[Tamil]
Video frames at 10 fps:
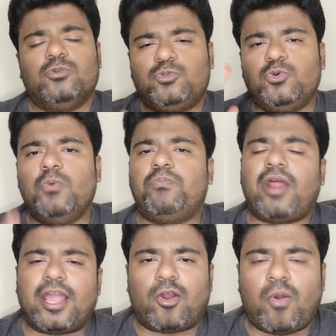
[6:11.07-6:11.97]
சூப்பரா
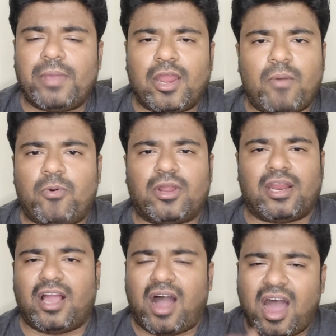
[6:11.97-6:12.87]
எக்கனாமிக்கலா
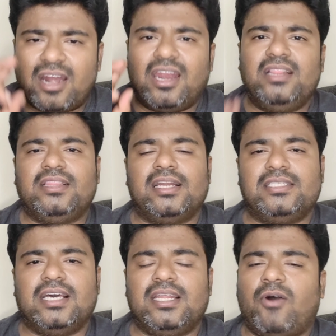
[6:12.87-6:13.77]
போட்டாருங்க ஹார்ட் லென்த்
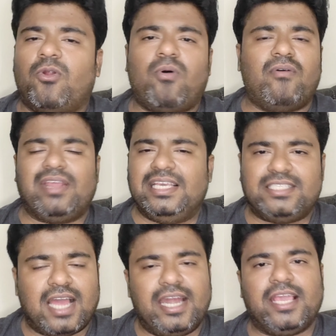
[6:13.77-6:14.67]
அடிச்சாரு அவ்வளோவா அவர்
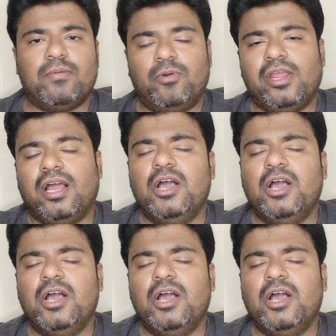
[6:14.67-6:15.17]
ஈஸியாக அடிக்க முடியல